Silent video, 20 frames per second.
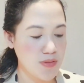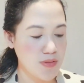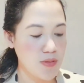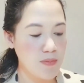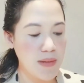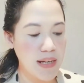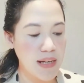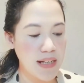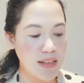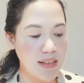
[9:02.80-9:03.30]

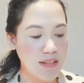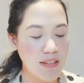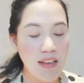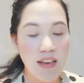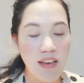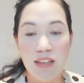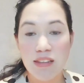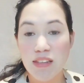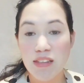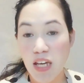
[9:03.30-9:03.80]
kung bakit
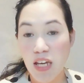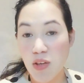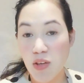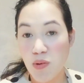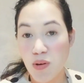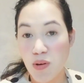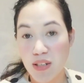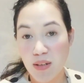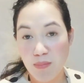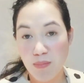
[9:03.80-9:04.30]

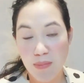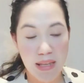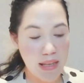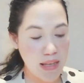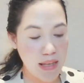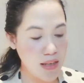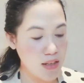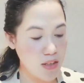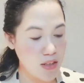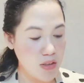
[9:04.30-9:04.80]
tayo ang
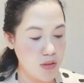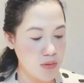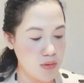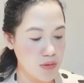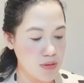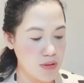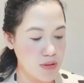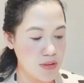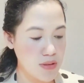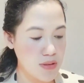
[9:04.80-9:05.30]
napili ng
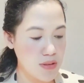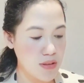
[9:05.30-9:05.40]
Diyos.